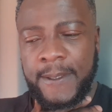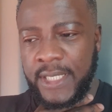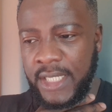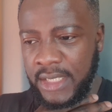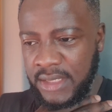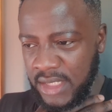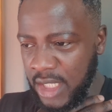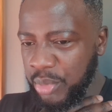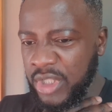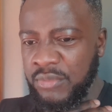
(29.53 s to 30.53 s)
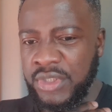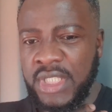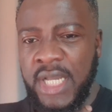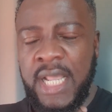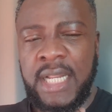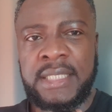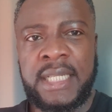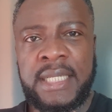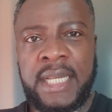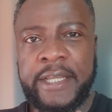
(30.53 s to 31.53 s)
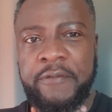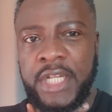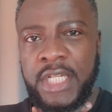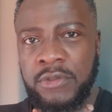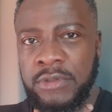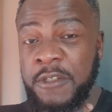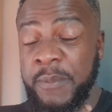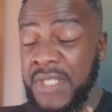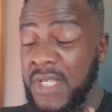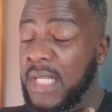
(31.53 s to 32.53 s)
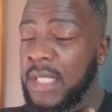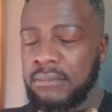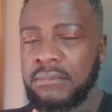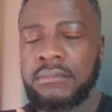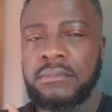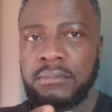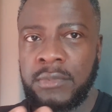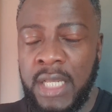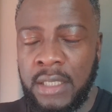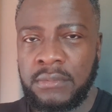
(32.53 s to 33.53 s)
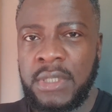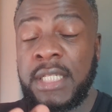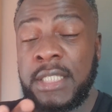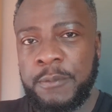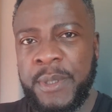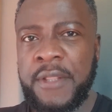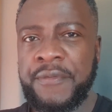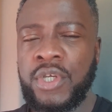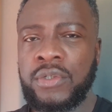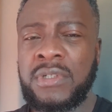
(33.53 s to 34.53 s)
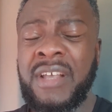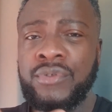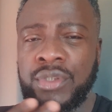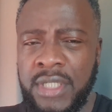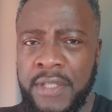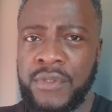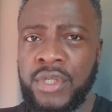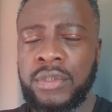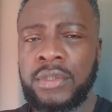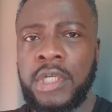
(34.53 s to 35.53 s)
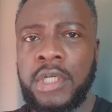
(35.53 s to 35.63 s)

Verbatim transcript: que sí que podemos llegar a entender que viene de una especie, de una, desesperación, una frustración,